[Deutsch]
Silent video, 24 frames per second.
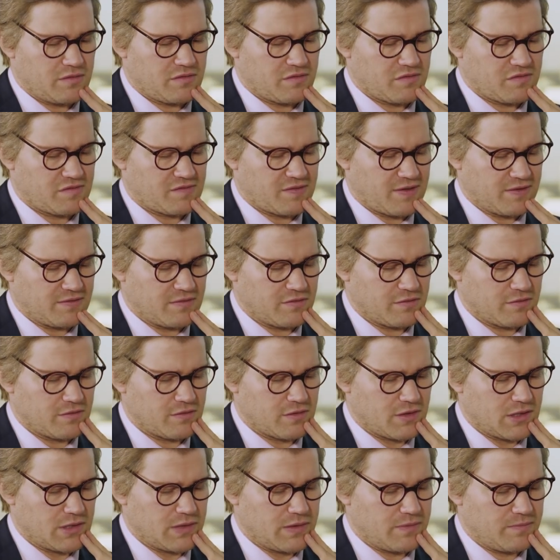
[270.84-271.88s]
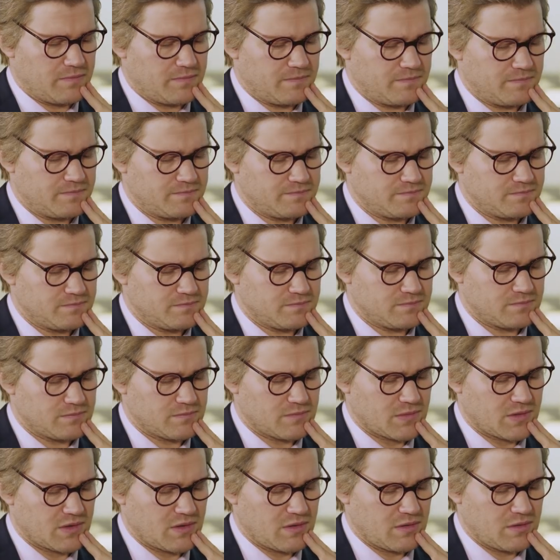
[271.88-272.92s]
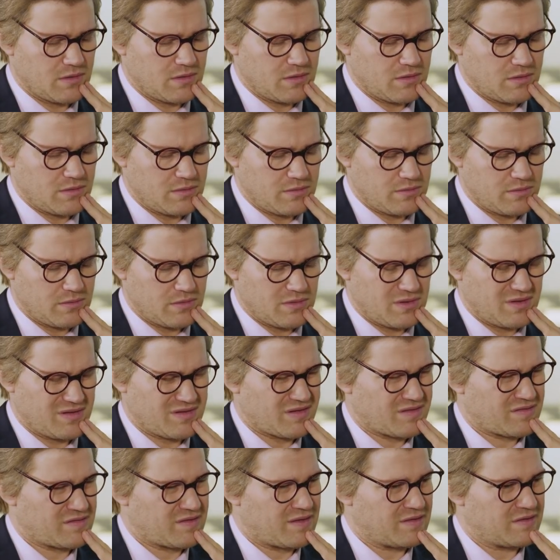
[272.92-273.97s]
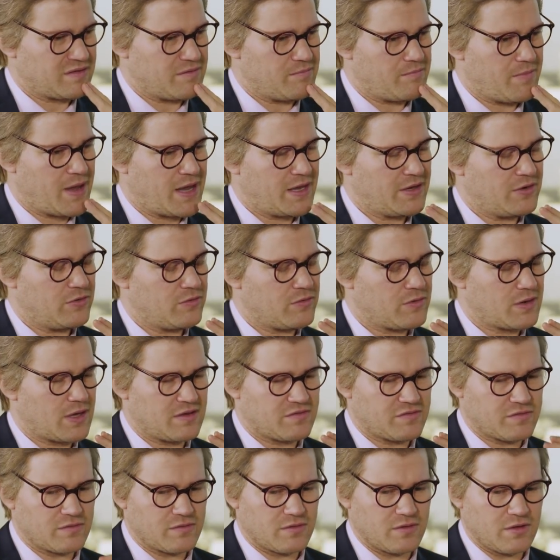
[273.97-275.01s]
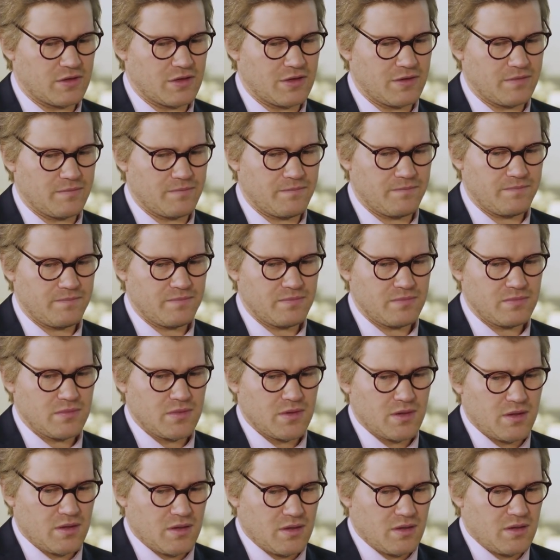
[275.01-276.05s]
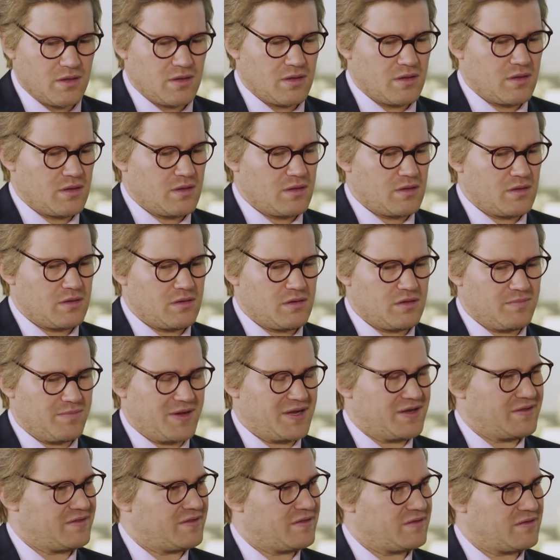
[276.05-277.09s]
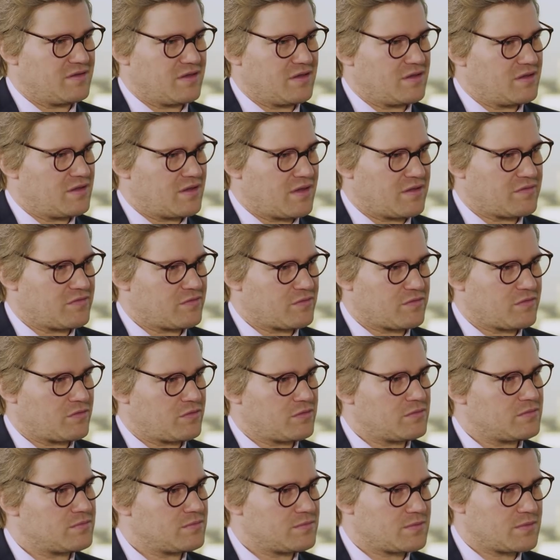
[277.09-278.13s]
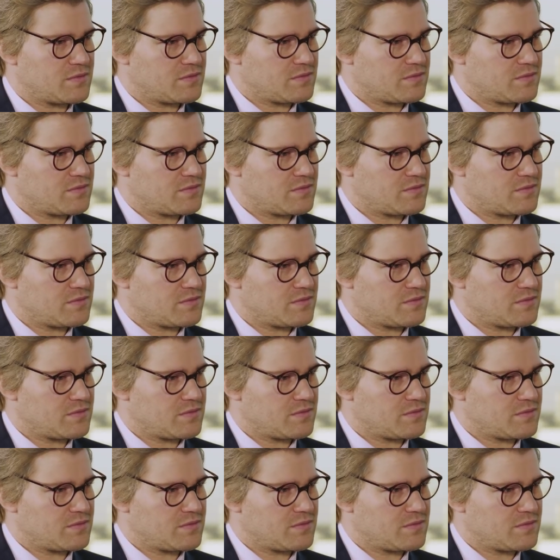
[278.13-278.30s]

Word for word: interessante, ähm, interessante Meinung. Also ähm ich meine, den, äh, also so